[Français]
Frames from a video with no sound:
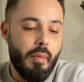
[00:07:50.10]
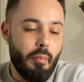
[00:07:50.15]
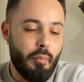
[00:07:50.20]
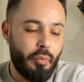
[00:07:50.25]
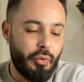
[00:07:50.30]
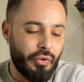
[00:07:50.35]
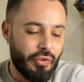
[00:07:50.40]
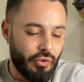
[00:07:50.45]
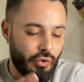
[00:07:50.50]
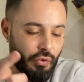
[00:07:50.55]

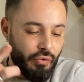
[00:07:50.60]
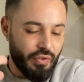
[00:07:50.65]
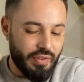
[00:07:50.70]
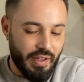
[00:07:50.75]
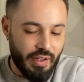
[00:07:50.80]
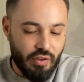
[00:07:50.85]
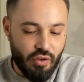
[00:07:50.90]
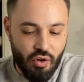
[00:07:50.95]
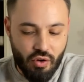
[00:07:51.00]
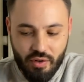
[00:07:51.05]
puisque vous
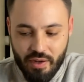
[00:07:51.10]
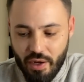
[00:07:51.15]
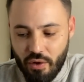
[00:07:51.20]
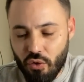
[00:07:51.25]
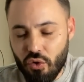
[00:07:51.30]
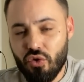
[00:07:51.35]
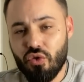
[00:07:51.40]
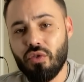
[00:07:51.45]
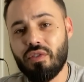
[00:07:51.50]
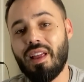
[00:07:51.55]
êtes dans
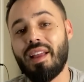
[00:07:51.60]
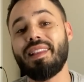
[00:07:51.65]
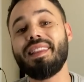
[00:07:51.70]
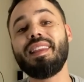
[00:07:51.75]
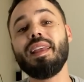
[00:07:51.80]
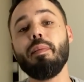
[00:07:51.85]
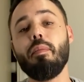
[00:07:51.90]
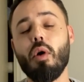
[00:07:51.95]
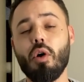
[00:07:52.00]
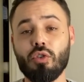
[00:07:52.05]
quelque chose, d'un
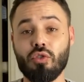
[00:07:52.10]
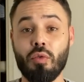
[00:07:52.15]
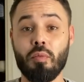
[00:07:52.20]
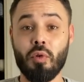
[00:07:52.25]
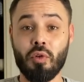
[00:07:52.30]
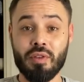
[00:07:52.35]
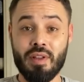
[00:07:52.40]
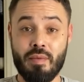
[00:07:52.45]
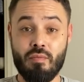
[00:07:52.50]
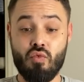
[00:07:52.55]

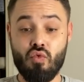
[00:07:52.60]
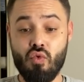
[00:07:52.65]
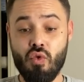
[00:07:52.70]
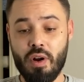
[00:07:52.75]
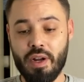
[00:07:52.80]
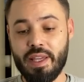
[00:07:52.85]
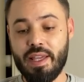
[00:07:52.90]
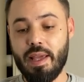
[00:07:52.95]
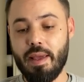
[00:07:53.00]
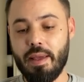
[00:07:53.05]
débordement
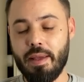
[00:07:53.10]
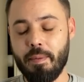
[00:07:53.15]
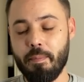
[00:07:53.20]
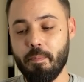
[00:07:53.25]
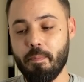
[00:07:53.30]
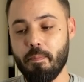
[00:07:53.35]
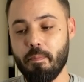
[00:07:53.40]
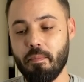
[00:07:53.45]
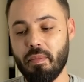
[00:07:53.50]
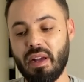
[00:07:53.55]
d'amour qui est
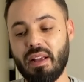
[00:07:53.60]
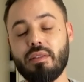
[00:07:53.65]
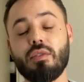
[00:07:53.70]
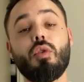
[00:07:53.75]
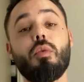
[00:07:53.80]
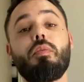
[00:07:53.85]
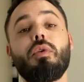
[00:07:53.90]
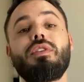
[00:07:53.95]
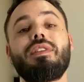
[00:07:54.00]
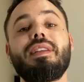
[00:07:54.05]
presque
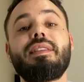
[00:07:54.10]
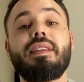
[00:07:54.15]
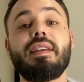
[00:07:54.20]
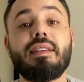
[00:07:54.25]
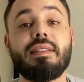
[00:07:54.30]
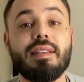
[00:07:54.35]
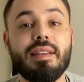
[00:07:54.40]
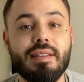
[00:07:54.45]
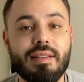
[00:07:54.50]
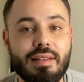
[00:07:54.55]
peut-être
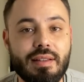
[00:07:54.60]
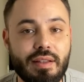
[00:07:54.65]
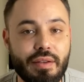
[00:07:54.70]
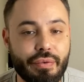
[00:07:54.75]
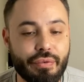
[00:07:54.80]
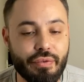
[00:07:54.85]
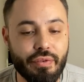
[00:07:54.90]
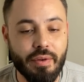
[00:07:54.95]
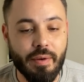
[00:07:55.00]
excessif.